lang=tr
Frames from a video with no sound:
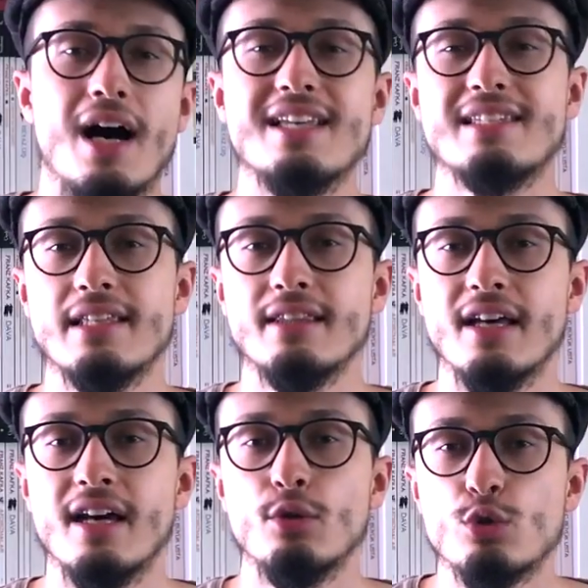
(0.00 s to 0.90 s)

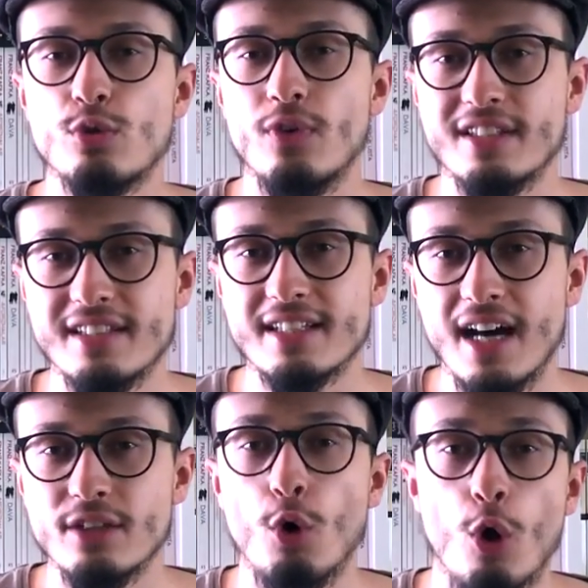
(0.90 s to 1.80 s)
Aslında Yusuf
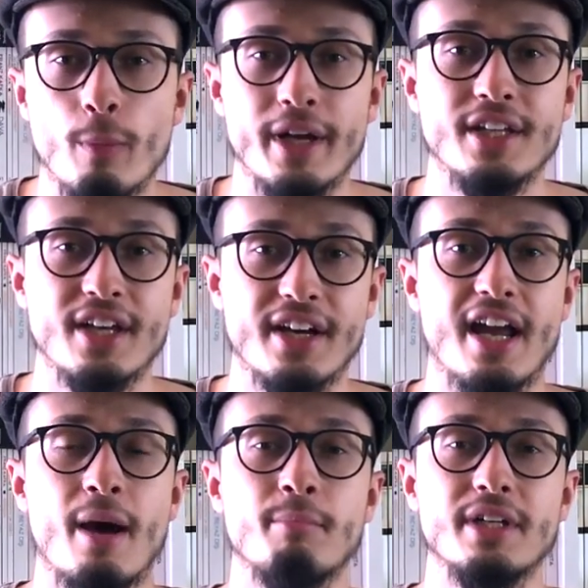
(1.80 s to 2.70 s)
Atılgan olmayanı
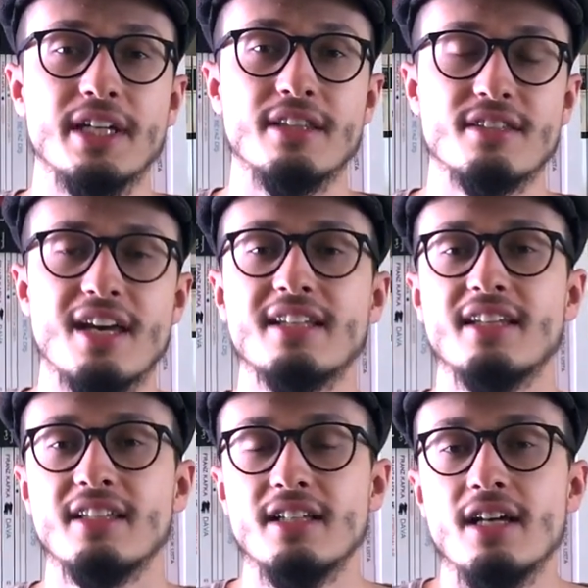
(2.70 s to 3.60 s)
arayan biriydi.
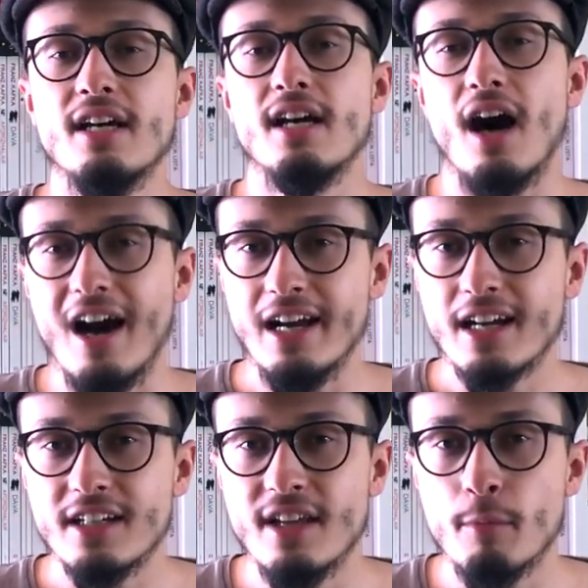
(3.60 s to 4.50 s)
Zaten e,
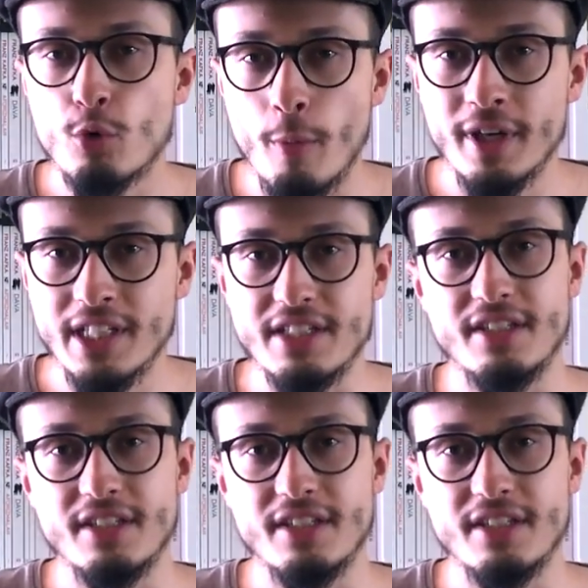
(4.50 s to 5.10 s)
Aylak Adam romanı